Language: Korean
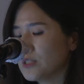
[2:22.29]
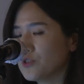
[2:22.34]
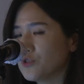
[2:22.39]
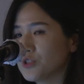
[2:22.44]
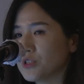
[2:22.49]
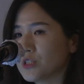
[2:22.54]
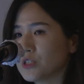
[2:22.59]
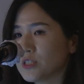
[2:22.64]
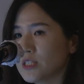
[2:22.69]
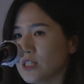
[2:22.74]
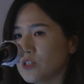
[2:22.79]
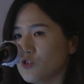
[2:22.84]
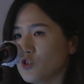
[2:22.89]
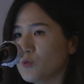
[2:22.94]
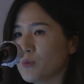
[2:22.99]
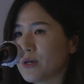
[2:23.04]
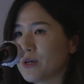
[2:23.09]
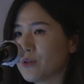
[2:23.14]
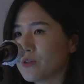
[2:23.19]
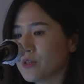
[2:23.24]
수 있는 창구
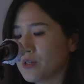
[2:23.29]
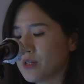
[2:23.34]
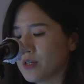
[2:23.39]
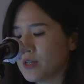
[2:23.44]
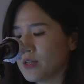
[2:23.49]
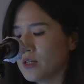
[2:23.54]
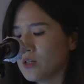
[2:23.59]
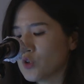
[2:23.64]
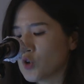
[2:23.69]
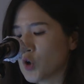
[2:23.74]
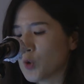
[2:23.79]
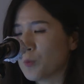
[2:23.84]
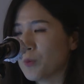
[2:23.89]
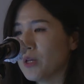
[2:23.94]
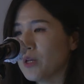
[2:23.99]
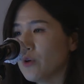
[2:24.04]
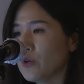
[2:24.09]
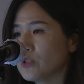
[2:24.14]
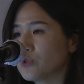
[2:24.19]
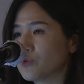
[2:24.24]
마련들이 더
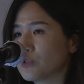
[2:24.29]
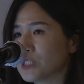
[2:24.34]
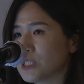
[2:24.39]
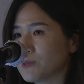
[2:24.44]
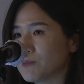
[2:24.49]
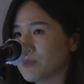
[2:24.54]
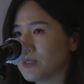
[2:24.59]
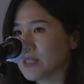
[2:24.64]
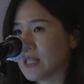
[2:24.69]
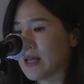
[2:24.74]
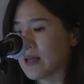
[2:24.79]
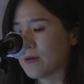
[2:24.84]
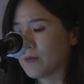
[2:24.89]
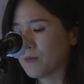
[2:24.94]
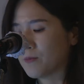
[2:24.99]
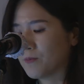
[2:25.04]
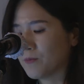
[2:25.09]
필요해지고 있습니다.